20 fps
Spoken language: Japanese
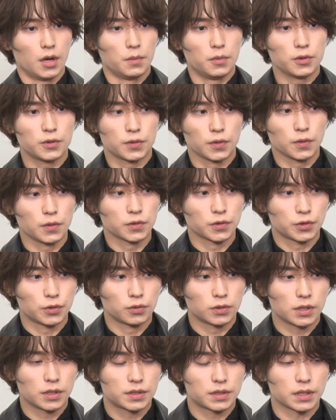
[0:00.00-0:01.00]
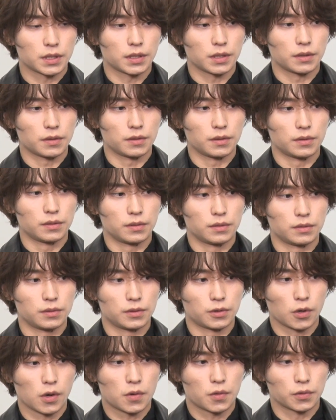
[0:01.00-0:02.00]
僕それこそ小学生
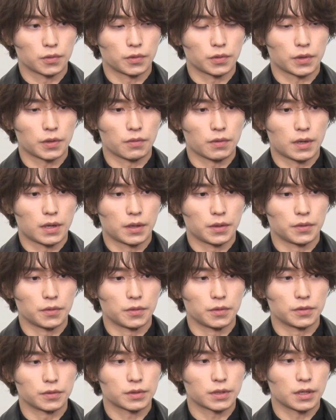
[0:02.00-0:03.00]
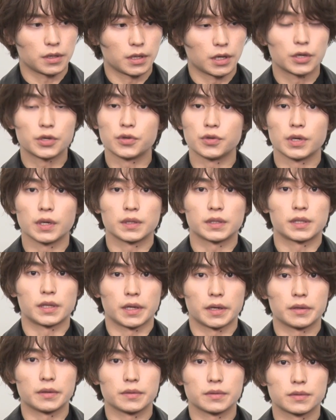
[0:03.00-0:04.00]
小学校の時はあの野球やって
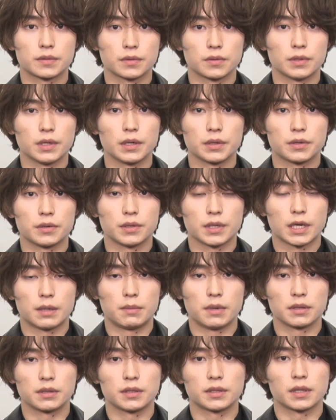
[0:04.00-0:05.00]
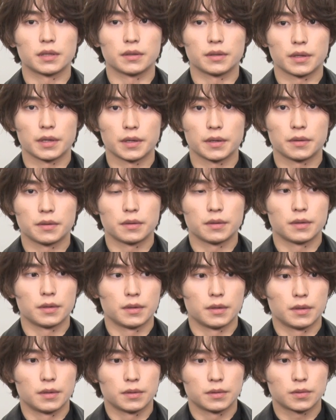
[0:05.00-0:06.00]
てすごい野球にハマってたんで
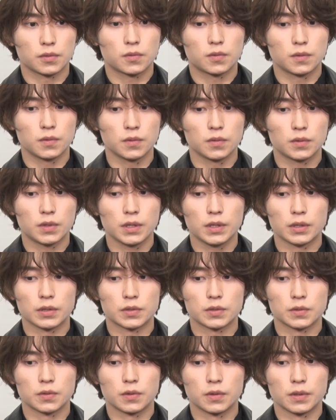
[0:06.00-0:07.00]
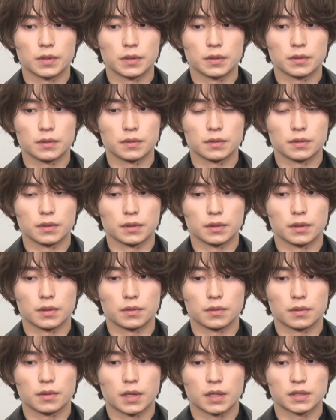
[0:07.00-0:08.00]
そこの点ではすごいなんだろ
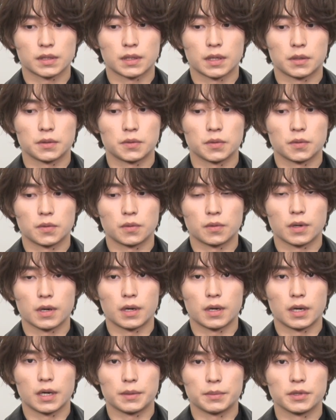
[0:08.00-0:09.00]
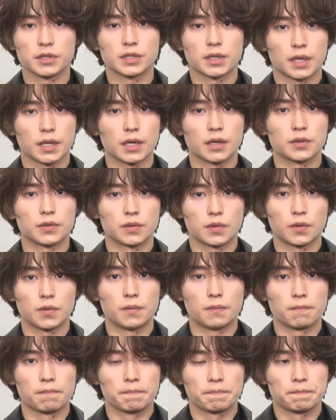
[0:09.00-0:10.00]
う重なるところがありましたね役と。
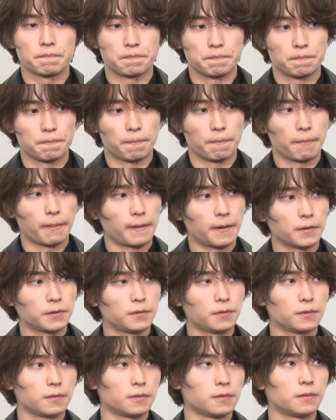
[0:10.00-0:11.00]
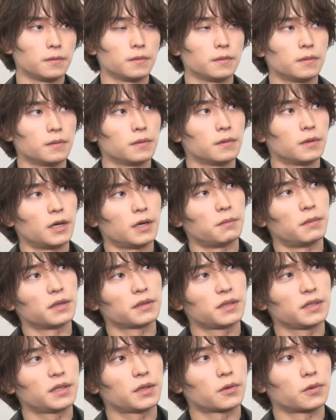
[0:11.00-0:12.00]
あとハマっ
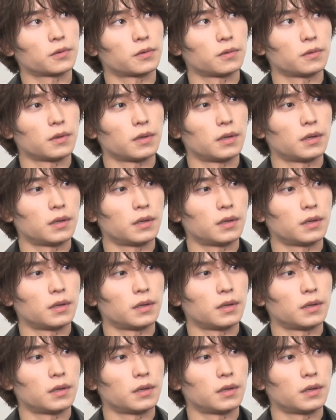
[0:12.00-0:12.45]
てたことは